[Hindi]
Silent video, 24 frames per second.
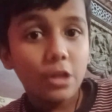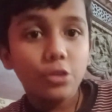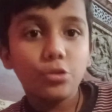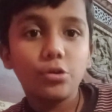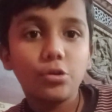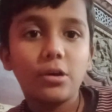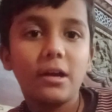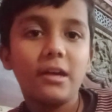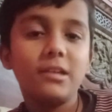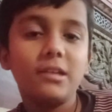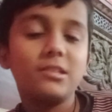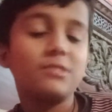
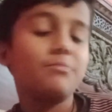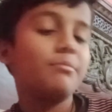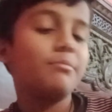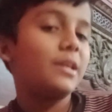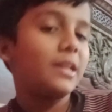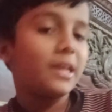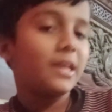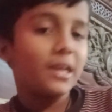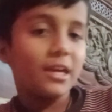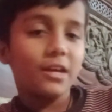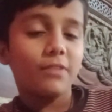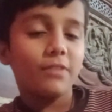तो गाइज
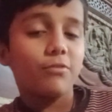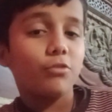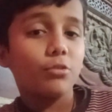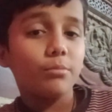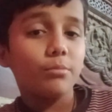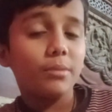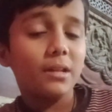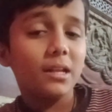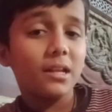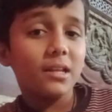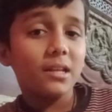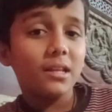मैंने एयरफोन
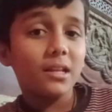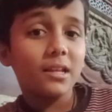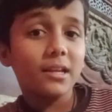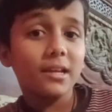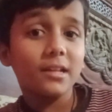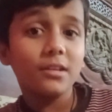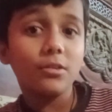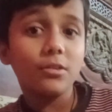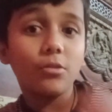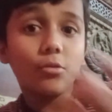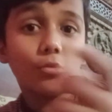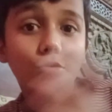भी ले लिया
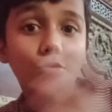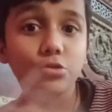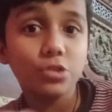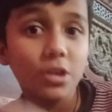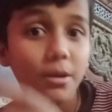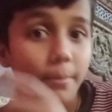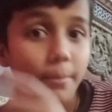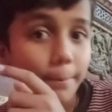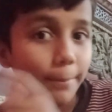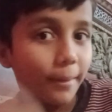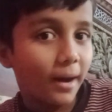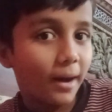लेकिन
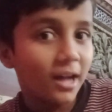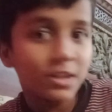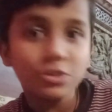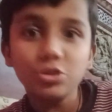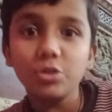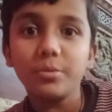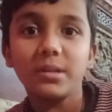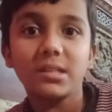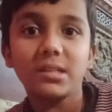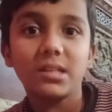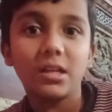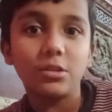उसके बाद
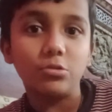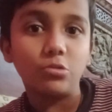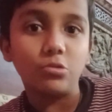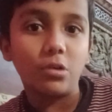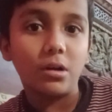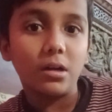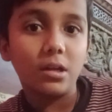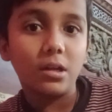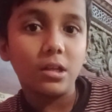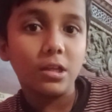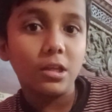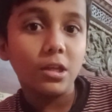जो मेरे साथ
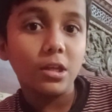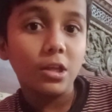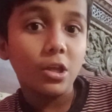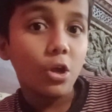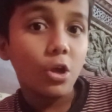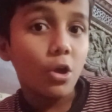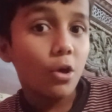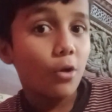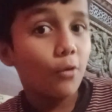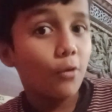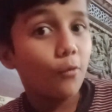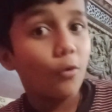हुआ
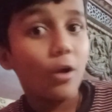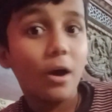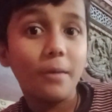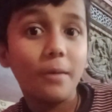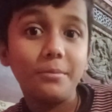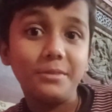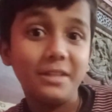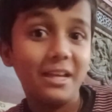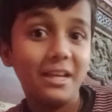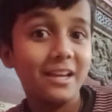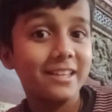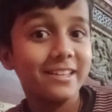वो
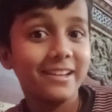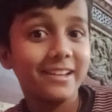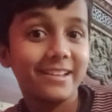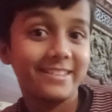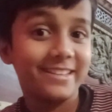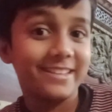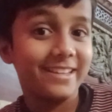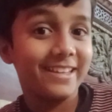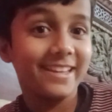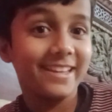आप देख सकते